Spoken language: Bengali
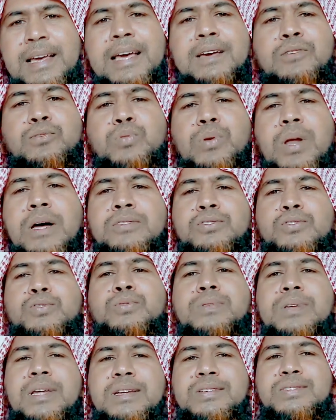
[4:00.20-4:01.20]
এই কোরআন
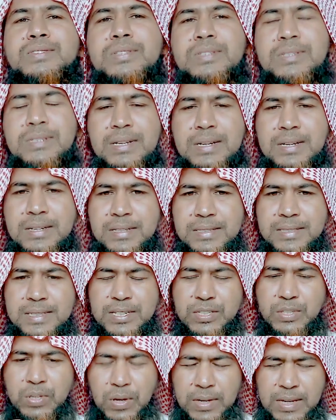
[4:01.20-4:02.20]
সুন্নার যে
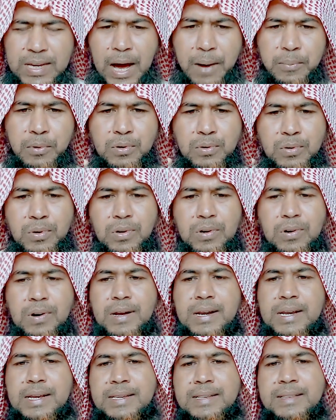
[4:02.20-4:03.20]
সহি আমলগুলো
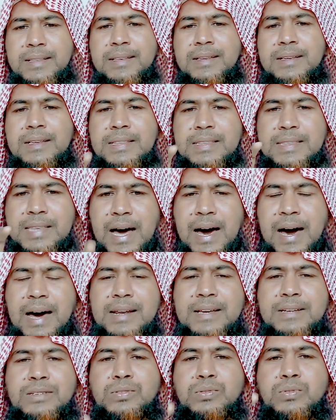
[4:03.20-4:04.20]
করেন তার
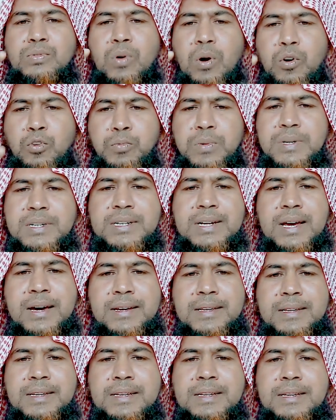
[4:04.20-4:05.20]
কিছু
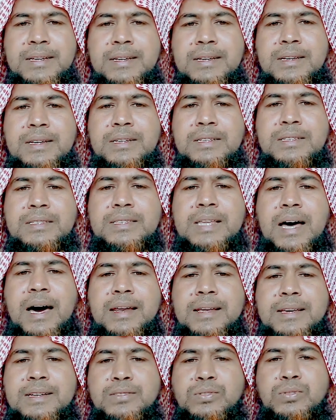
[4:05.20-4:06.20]
ডকুমেন্টারি
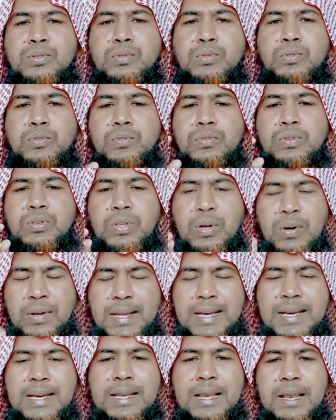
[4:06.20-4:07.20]
তার কিছু
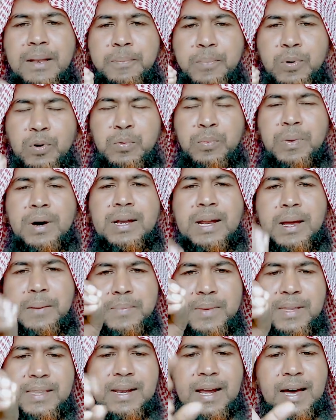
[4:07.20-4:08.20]
দলিল প্রমাণ
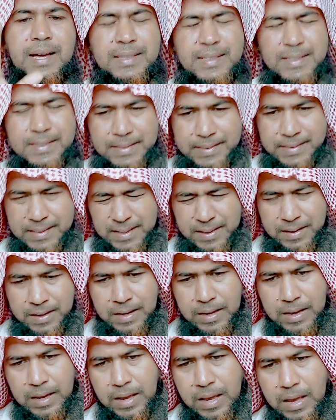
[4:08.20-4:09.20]
আপনাদের হাতে দিতে
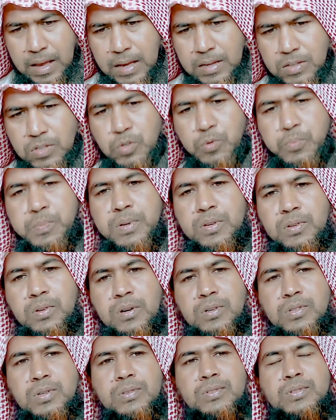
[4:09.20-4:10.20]
সুপ্রিয়
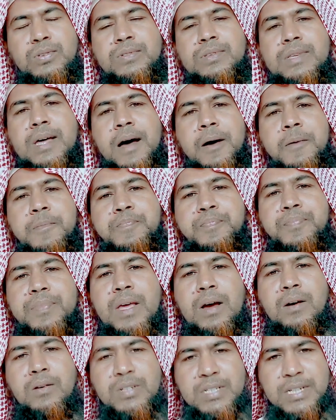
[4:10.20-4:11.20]
দর্শক শ্রোতা
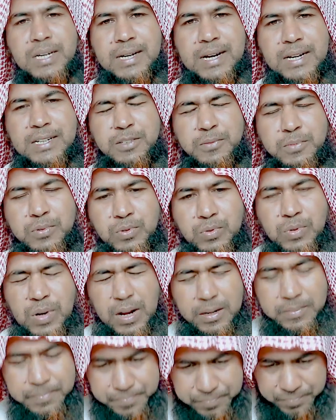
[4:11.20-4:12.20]
ও শিক্ষার্থী বন্ধুরা